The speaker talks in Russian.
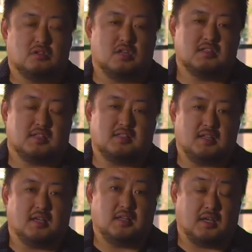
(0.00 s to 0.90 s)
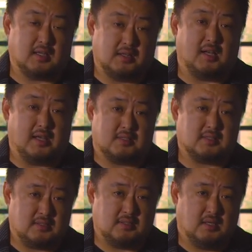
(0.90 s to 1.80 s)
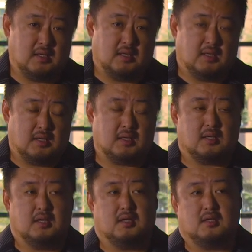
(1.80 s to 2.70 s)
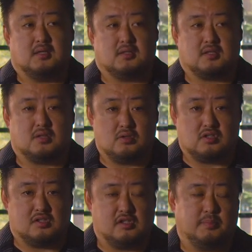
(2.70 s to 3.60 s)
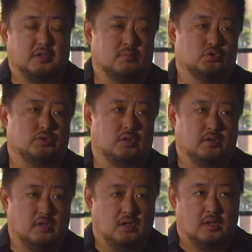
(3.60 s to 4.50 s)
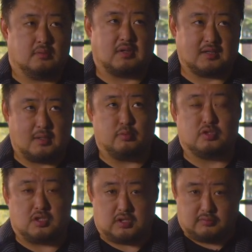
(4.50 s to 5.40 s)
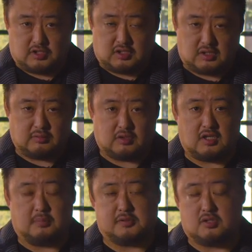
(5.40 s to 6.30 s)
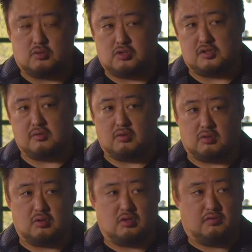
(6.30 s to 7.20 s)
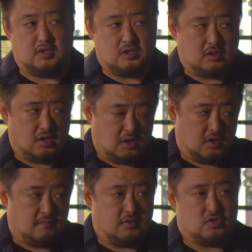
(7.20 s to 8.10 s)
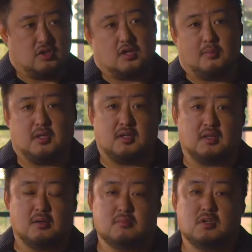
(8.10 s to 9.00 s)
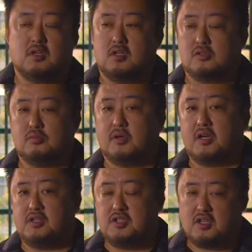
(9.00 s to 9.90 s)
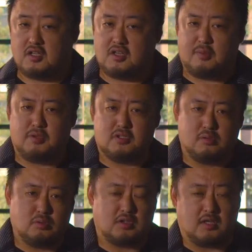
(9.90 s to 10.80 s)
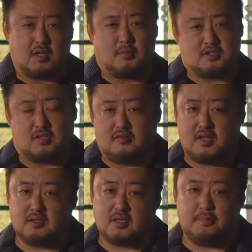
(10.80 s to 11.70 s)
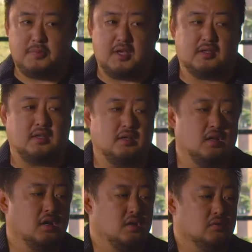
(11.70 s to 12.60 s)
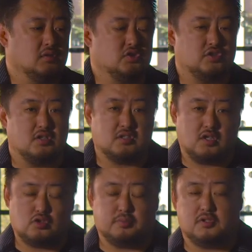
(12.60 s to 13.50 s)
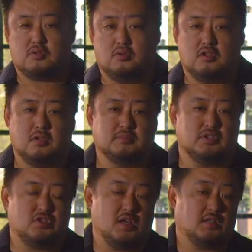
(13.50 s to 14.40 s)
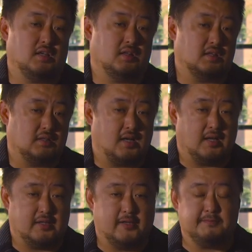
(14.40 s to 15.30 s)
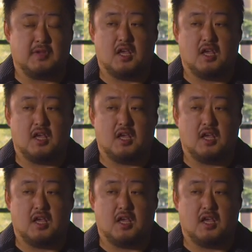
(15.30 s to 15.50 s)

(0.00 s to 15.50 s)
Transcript: Нельзя сильно от них отдаляться, э, с одной стороны, потому что тогда будет это вот этот вот ген-продюсер, и никто не видит, вечно там они там, грубо говоря, денег наберут, а нам оставляют копейки, он даже не знает, что происходит на площадке и так далее, да.